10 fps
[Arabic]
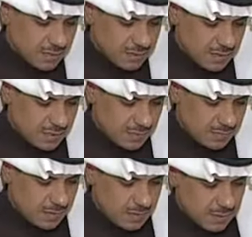
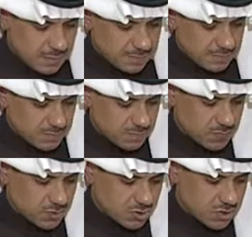نتكلم على
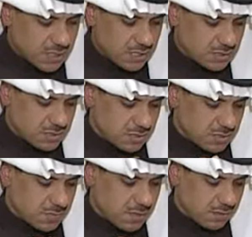شركات
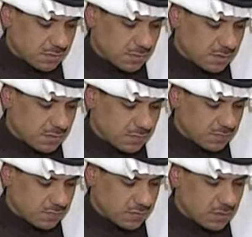الاستثمار يعني
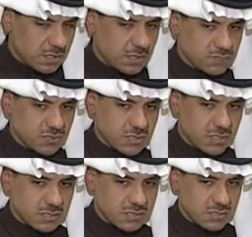احنا نعرف
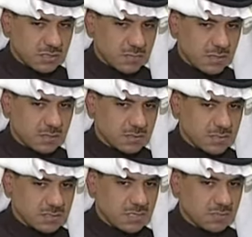شركات الاستثمار ما
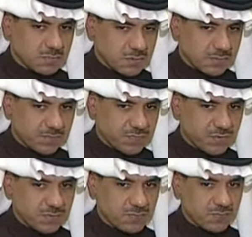تستثمر
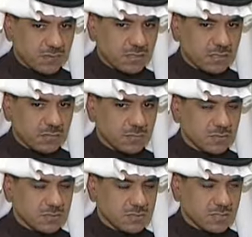في كثير
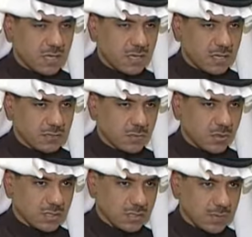من الصناعات أو
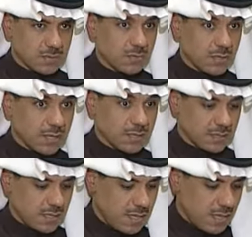الخدمات وإلى
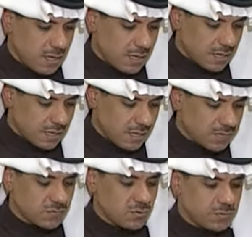آخره لكن
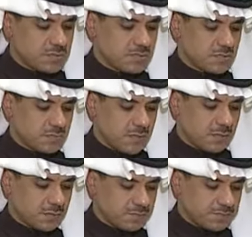هذا النوع من الاستثمار